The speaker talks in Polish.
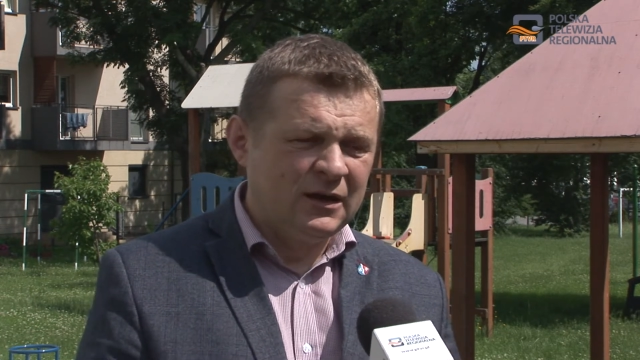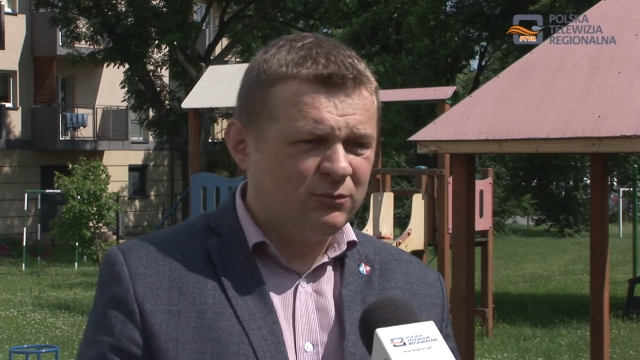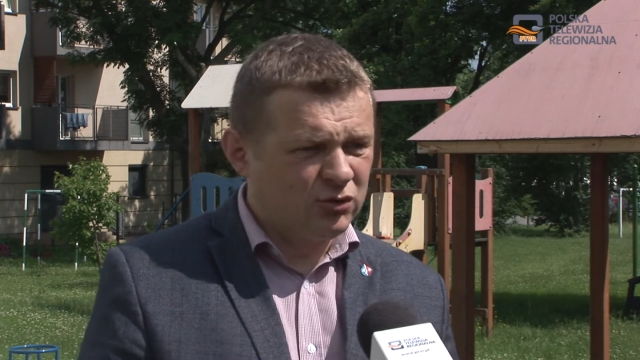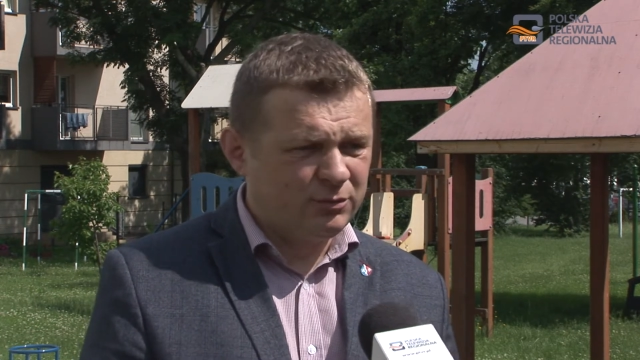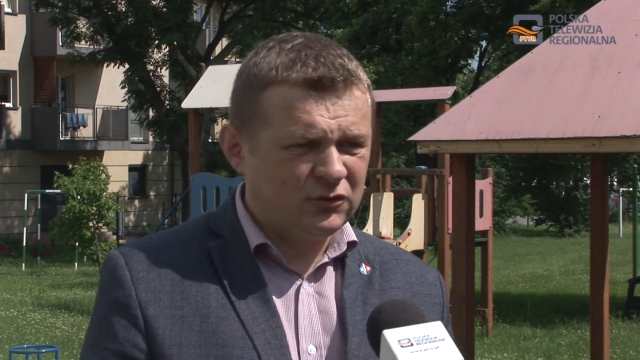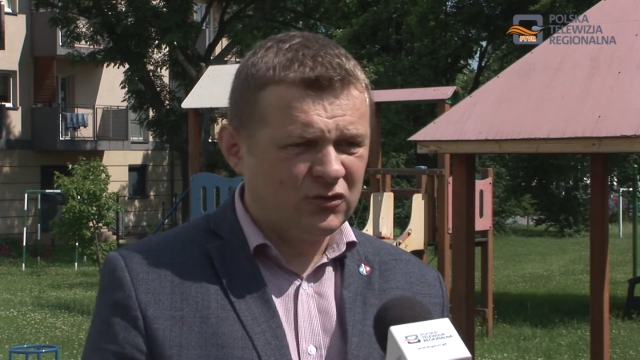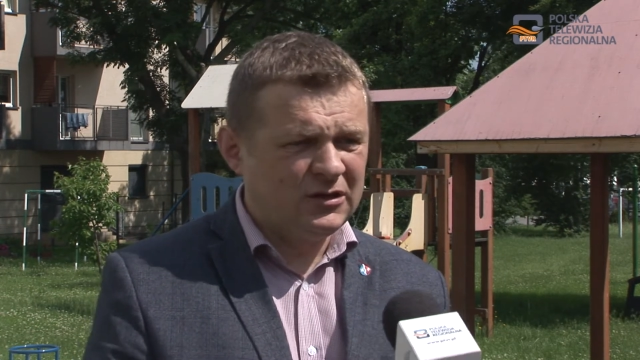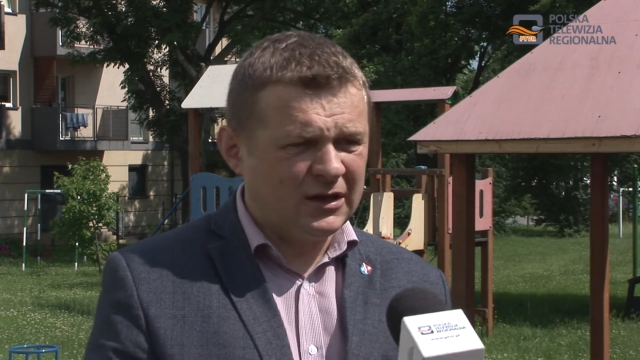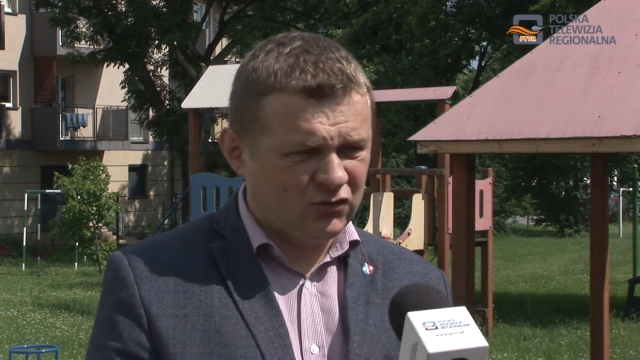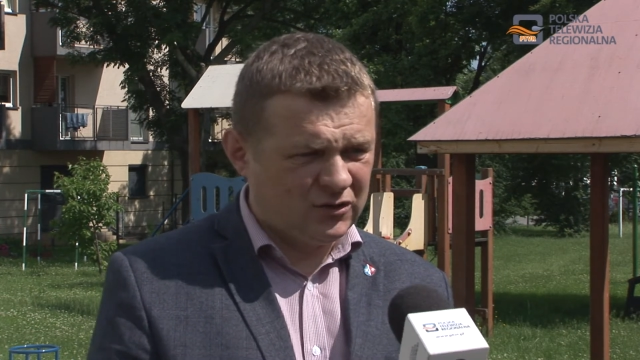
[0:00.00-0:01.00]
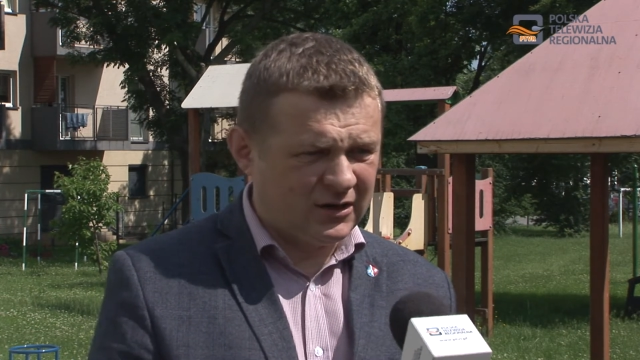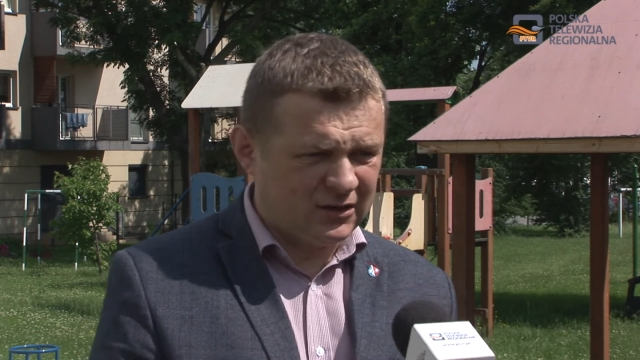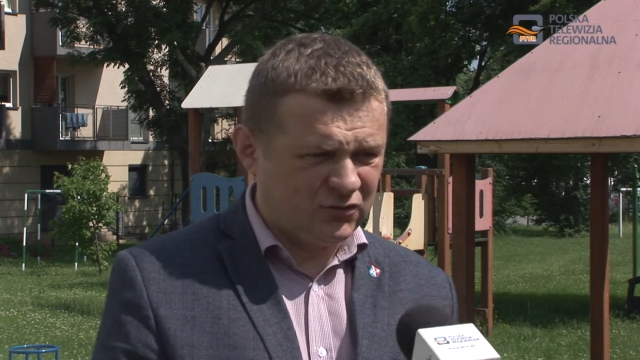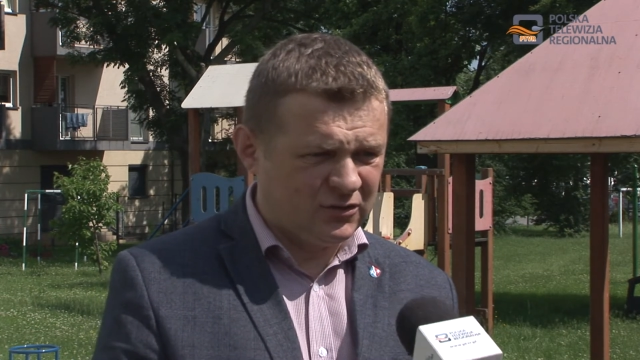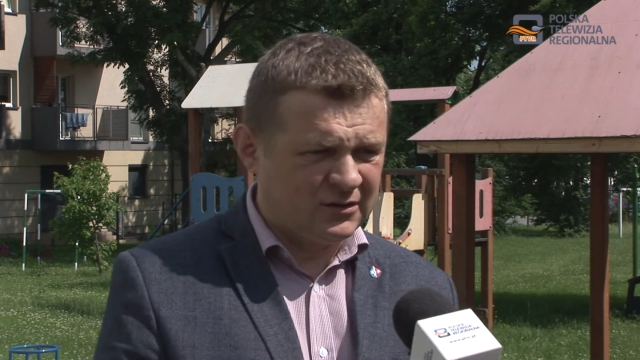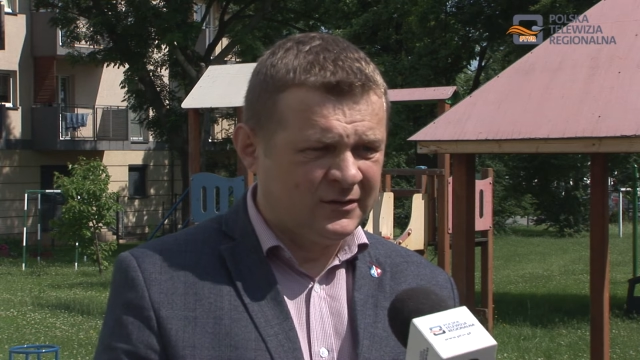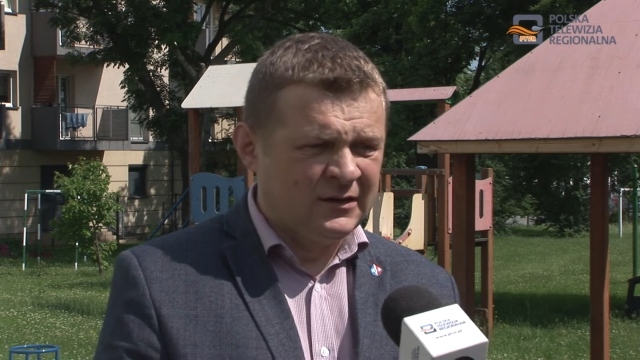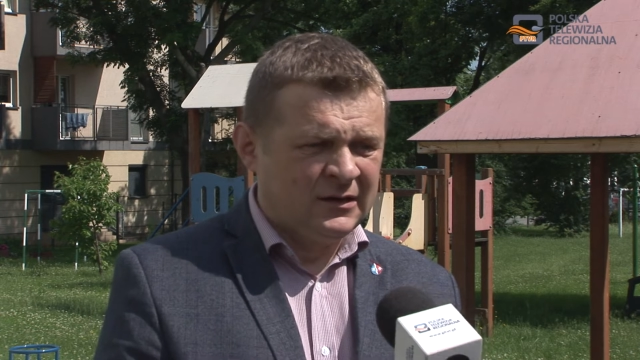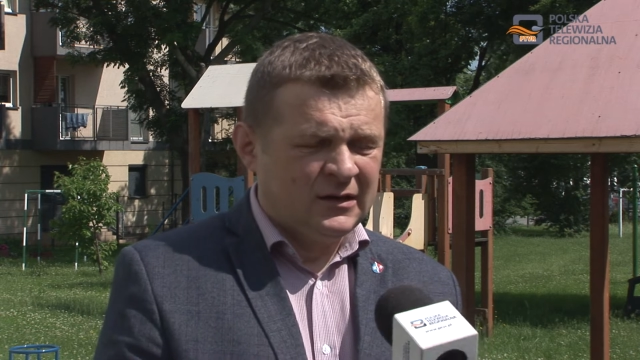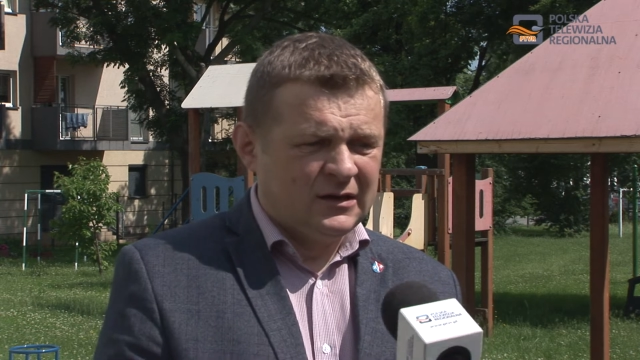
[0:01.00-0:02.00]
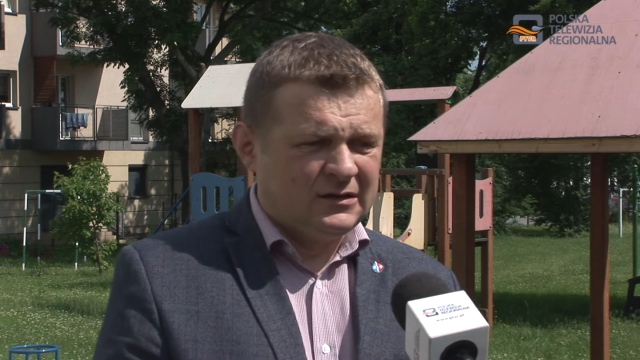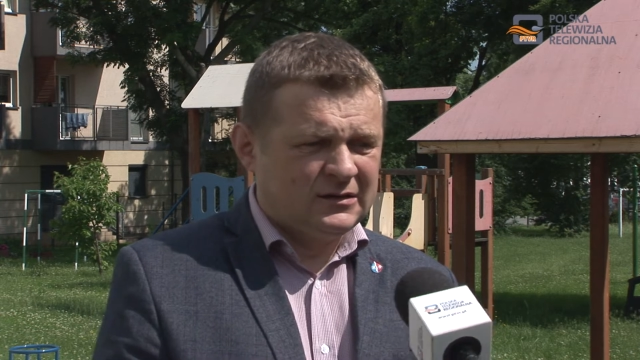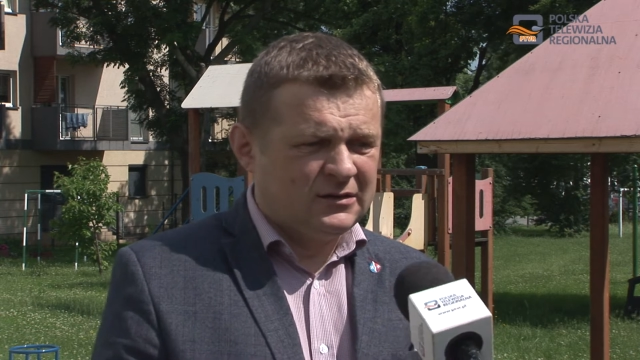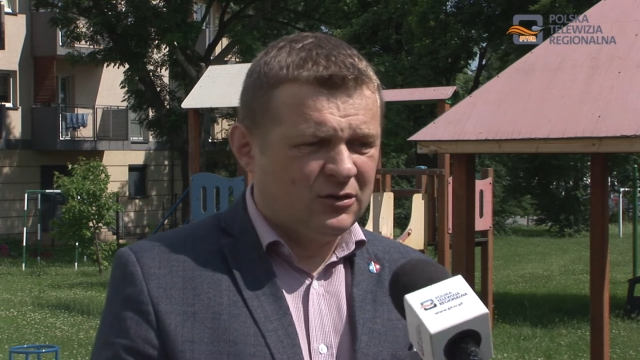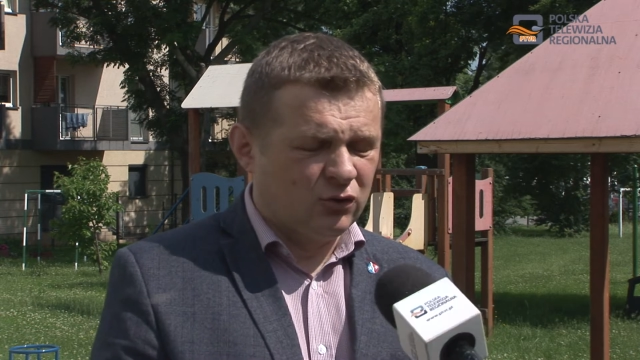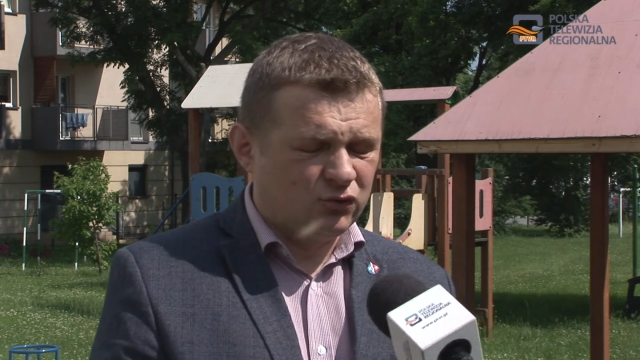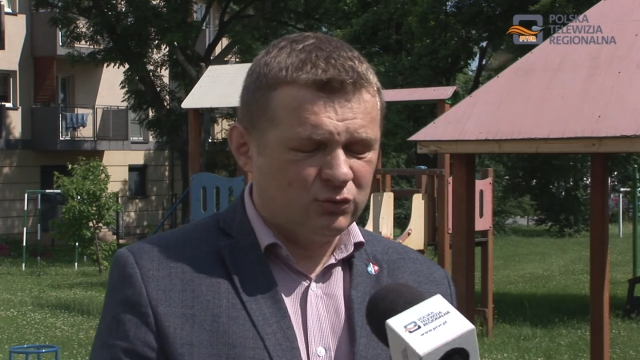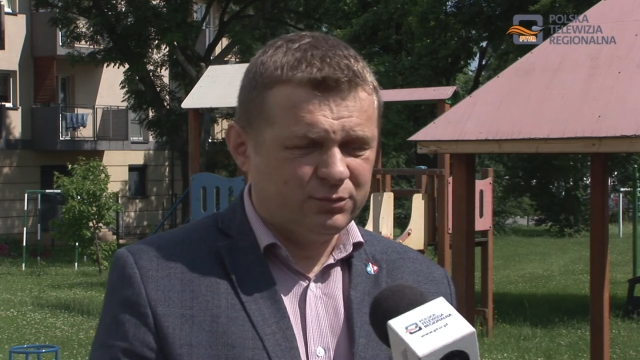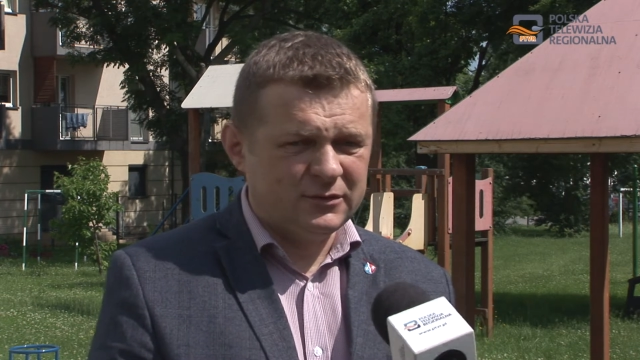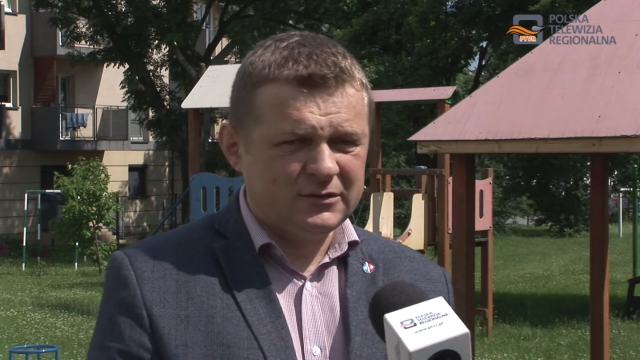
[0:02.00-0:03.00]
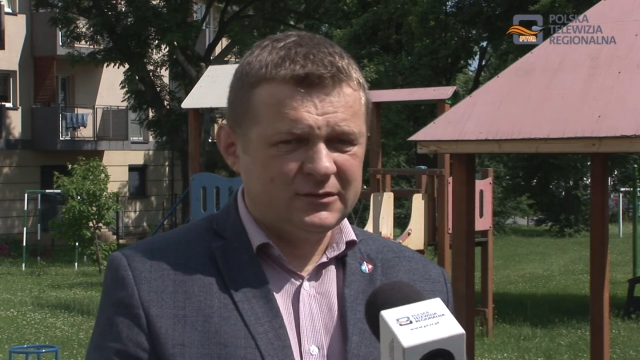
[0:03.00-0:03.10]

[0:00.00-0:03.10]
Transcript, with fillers: podopiecznych jak 14 osób.